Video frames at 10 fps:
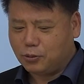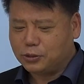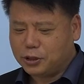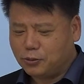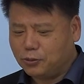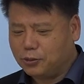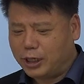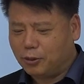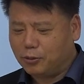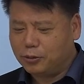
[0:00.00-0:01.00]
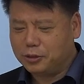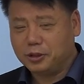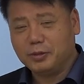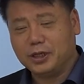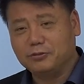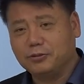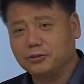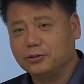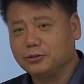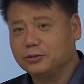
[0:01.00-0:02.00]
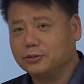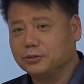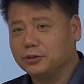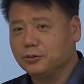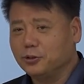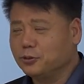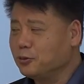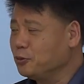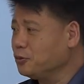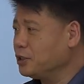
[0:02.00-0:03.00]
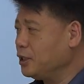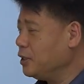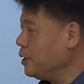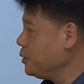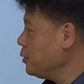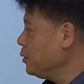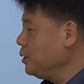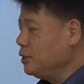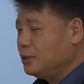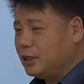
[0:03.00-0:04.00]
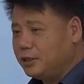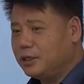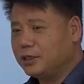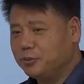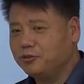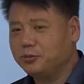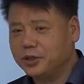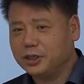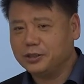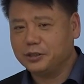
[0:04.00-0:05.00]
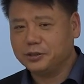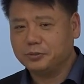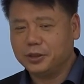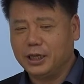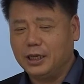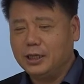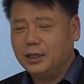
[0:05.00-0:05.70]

공채 공고 나온 걸 기반으로 어, 서울교통공사에 대해서 간단하게 브리핑해 드렸습니다.